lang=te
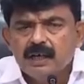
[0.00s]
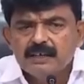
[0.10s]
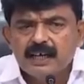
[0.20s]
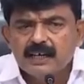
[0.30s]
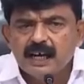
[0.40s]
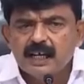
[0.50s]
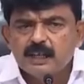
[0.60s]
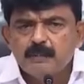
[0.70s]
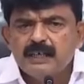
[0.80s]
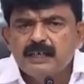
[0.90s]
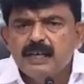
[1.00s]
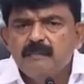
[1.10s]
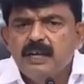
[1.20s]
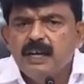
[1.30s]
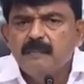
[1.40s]
వైఎస్ఆర్ కాంగ్రెస్ పార్టీ
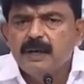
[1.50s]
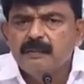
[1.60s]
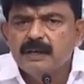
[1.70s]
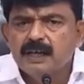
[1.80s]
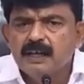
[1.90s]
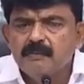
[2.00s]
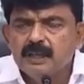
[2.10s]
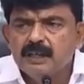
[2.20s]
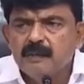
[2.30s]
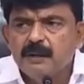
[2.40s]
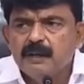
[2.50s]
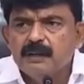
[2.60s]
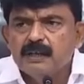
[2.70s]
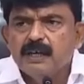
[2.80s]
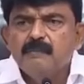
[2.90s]
ఎమ్మెల్యే పేరు మీద కానీ మంత్రి పేరు
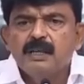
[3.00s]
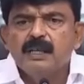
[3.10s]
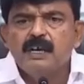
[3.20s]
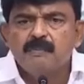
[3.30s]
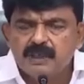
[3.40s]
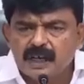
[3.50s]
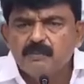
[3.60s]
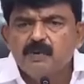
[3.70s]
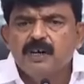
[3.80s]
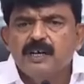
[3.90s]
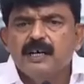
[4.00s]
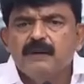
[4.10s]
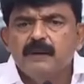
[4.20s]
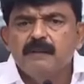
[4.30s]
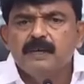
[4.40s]
మీద కానీ బదలాయింపు జగన్మోహన్ రెడ్డి
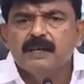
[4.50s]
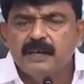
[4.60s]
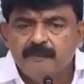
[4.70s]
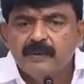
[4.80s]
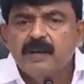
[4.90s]
గారి పేరు మీద కానీ